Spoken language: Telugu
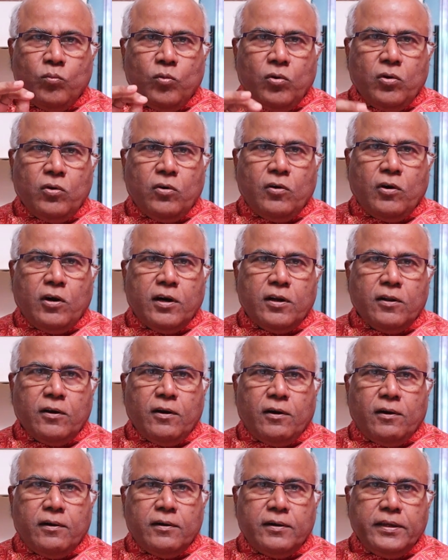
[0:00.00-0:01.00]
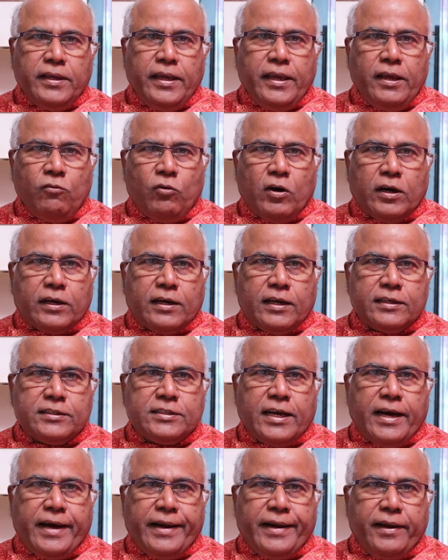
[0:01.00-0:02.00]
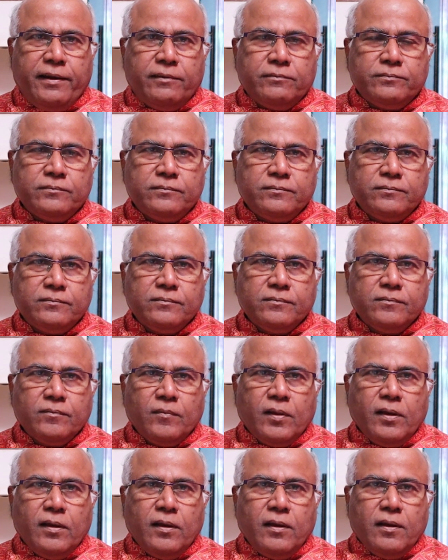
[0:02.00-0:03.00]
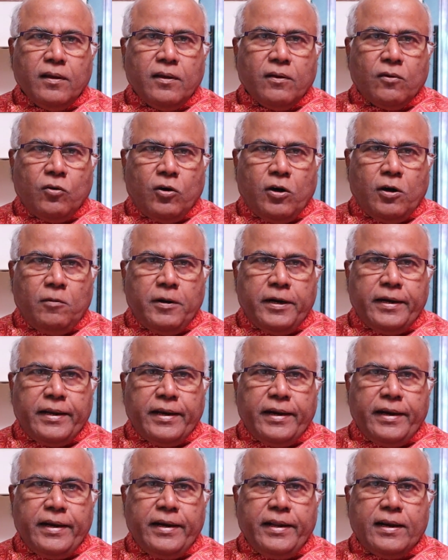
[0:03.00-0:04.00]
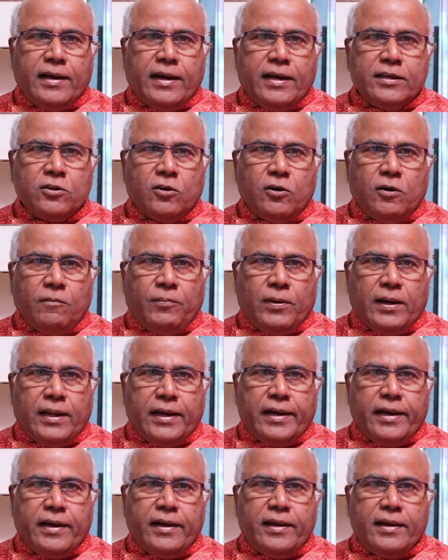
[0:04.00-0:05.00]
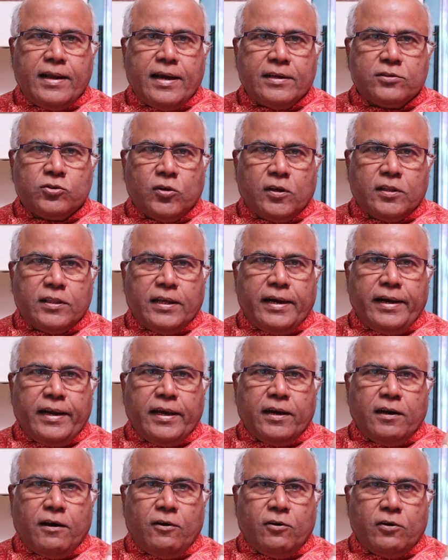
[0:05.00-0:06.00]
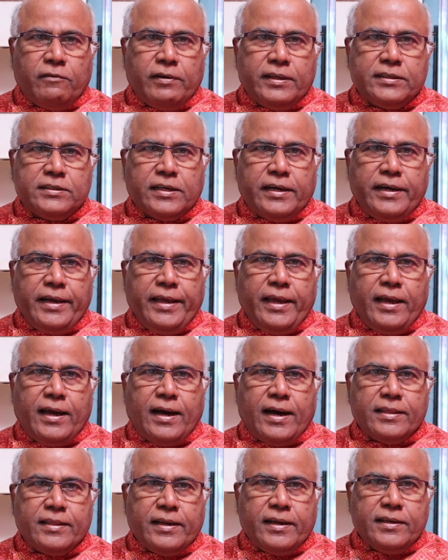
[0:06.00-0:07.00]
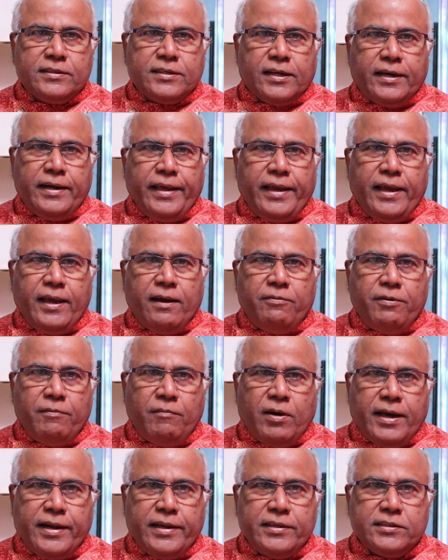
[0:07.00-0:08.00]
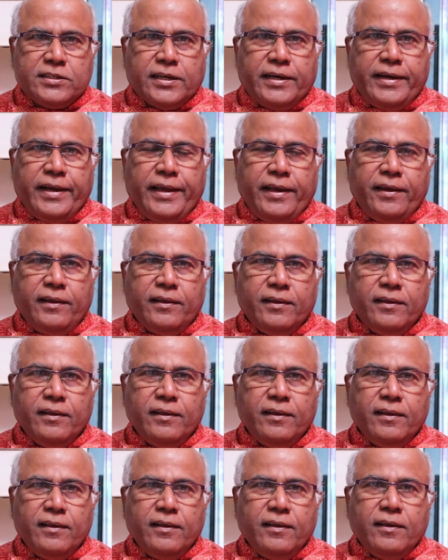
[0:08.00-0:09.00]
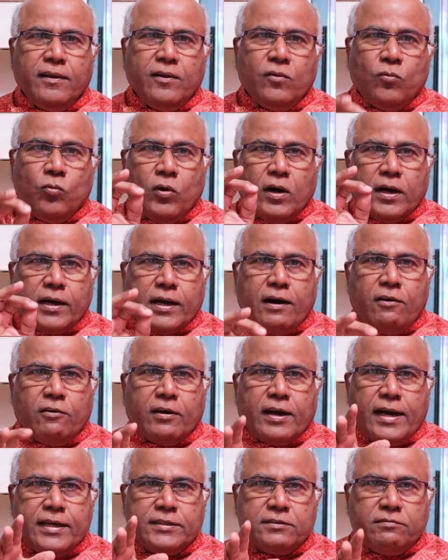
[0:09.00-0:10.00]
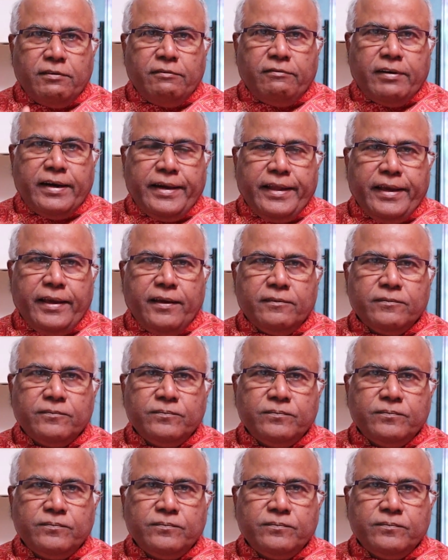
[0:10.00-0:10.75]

మునుగోడులో ఈ ఒక్కసారి కోమటిరెడ్డి రాజగోపాల్ రెడ్డి నా సోదరుని గౌరవించండి ఆదరించండి అభిమానించండి ఒక్క అవకాశం ఇవ్వండి